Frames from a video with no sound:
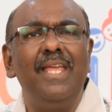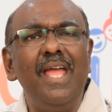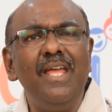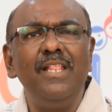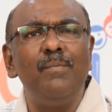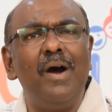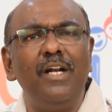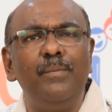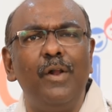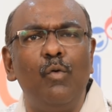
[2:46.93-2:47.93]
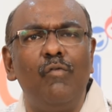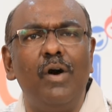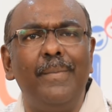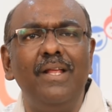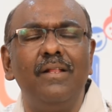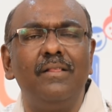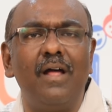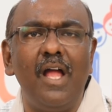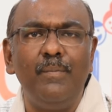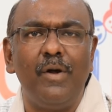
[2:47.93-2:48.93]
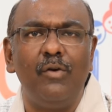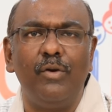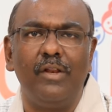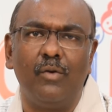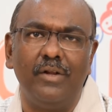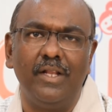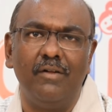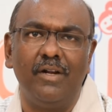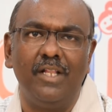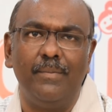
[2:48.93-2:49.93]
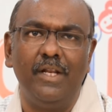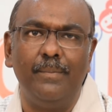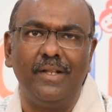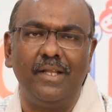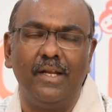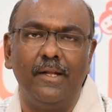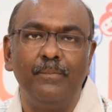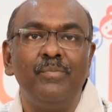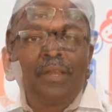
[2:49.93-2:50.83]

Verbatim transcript: ஏன் இந்த மாட்டுப்பால் ஒவ்வாமை தாய்ப்பால் குடிக்கிற குழந்தைகள் வருது அப்படின்னு பார்த்தீங்கன்னா